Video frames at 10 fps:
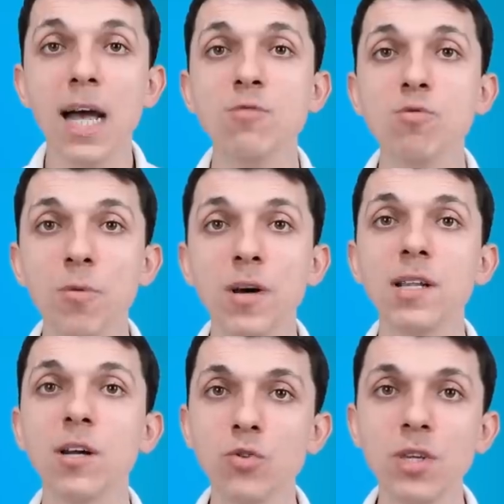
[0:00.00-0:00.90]
Yani bu
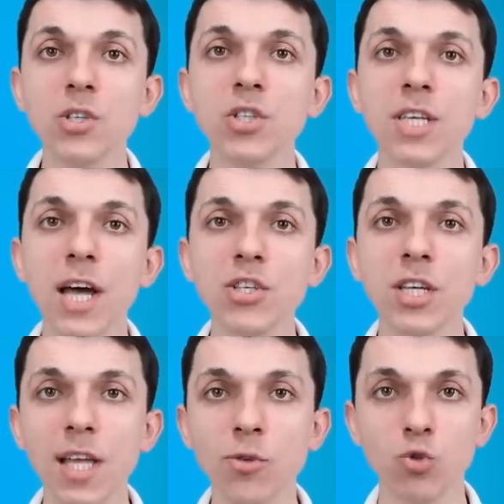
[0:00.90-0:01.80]
paralar onlar için
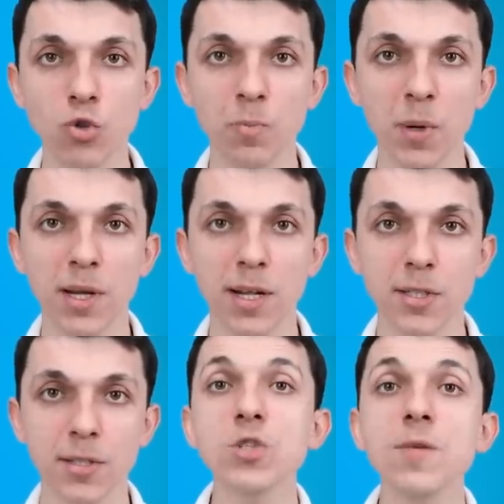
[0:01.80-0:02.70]
gerçekten küçük
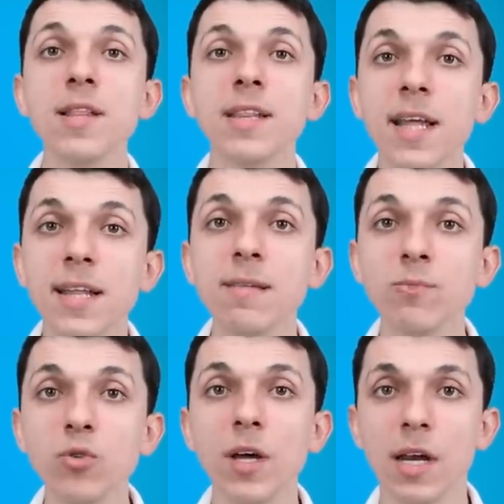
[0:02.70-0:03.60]
paralar. O zaman
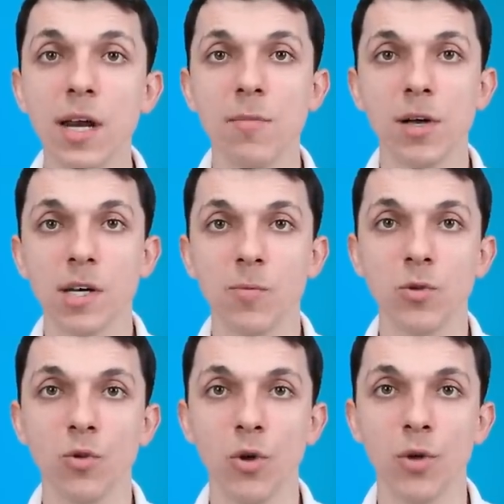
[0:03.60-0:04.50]
neden bu bunlara rağmen
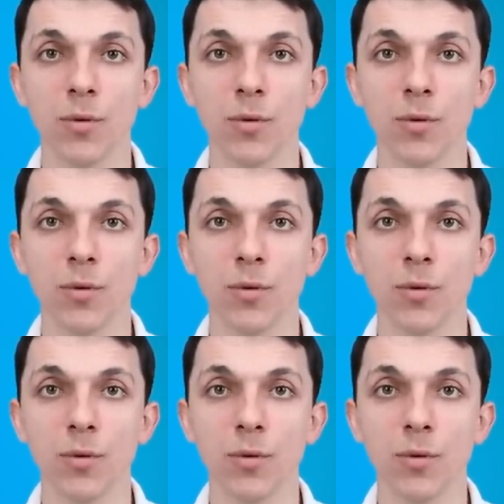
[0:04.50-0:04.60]
kapanıyor.